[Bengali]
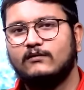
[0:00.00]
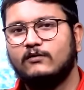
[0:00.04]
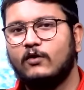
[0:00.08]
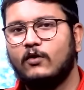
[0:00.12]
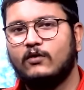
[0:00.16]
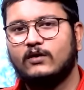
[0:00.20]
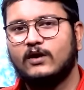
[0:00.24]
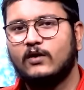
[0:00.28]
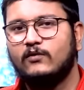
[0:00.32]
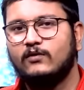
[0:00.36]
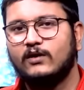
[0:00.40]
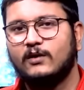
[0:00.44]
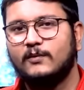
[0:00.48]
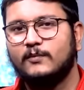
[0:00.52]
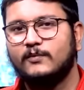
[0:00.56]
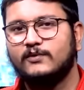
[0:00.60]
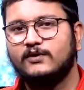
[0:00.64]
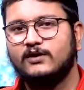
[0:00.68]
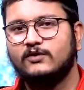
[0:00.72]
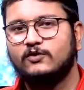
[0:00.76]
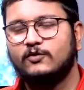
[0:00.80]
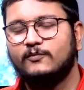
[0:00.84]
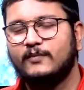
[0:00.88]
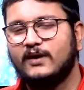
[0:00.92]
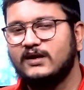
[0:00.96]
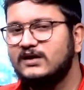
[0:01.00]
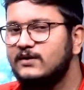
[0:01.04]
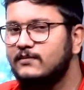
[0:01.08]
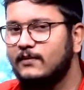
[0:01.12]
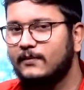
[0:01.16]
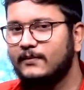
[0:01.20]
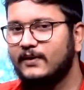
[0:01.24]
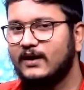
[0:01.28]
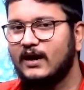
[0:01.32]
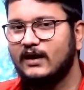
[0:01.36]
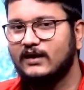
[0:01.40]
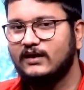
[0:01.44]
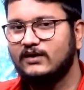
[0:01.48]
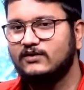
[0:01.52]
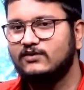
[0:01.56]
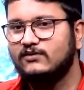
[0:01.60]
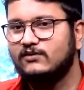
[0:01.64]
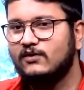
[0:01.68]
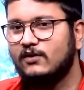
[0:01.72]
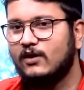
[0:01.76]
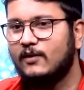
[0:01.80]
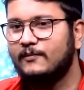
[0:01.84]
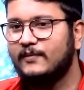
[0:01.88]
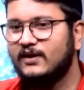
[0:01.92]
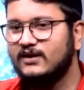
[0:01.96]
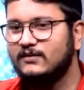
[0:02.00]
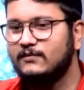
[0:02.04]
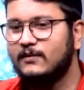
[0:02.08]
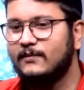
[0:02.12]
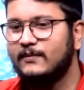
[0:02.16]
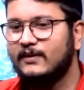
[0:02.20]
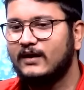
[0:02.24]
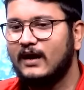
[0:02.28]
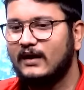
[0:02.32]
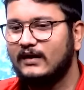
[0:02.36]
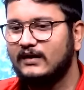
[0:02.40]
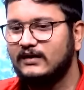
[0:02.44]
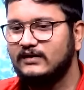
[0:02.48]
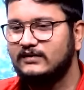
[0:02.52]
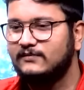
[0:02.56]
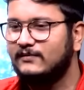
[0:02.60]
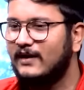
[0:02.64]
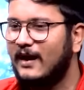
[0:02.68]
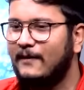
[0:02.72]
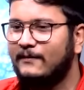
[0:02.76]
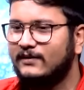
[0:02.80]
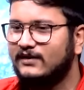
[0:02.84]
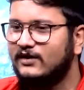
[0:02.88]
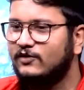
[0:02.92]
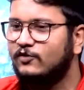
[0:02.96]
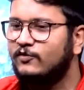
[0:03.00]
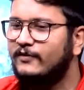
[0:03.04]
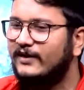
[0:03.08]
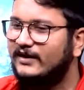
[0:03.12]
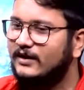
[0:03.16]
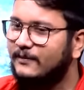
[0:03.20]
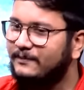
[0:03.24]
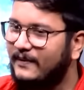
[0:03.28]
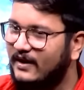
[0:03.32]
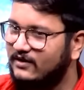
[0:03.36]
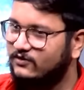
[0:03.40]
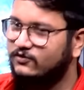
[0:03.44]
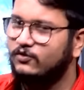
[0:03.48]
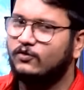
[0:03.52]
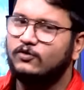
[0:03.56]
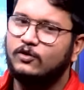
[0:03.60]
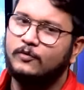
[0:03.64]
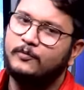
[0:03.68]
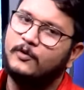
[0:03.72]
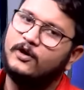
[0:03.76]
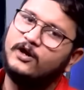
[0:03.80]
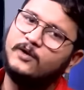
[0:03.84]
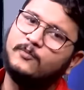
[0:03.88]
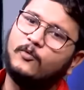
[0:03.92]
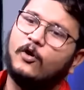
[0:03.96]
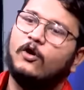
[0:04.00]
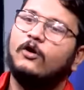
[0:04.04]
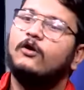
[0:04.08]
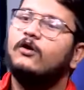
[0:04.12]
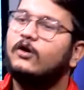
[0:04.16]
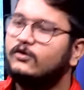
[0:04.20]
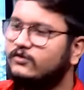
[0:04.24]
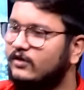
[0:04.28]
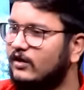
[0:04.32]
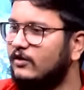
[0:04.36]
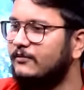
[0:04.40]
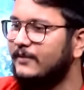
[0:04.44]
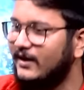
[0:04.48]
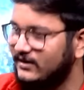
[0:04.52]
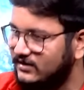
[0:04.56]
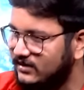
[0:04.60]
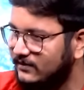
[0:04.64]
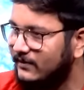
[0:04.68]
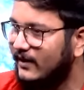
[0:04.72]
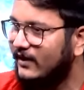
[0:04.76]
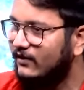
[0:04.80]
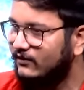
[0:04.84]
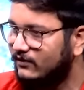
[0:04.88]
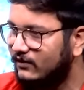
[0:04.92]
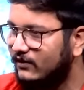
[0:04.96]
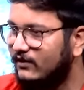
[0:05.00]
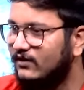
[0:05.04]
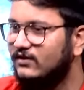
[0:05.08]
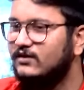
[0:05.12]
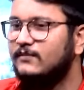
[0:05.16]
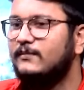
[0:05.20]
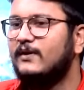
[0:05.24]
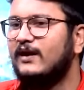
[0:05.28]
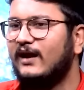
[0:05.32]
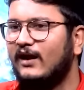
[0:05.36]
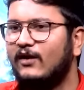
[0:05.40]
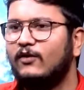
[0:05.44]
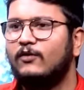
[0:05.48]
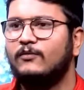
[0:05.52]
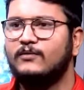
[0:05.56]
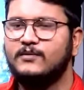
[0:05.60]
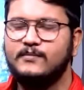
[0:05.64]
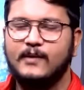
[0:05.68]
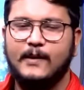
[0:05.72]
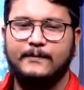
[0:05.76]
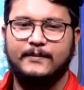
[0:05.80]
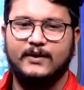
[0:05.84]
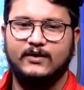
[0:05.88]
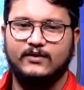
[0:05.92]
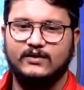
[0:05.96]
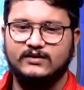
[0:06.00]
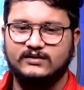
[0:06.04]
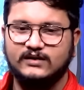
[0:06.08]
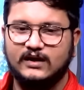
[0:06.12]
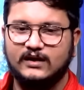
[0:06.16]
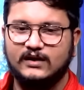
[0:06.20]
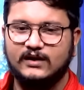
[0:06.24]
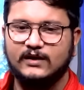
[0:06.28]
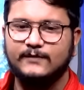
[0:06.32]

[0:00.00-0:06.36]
লকডাউনের মধ্যে তোমরা যেভাবে কাটিয়েছো ধরো আমরা যেভাবে কাটিয়েছি মানে আমাদের খুব একটা পার্থক্য পড়েনি বরং হয়তো আরো বেশি বেরোতে হয়েছে মানে এরকমই ব্যাপার হয়েছে আর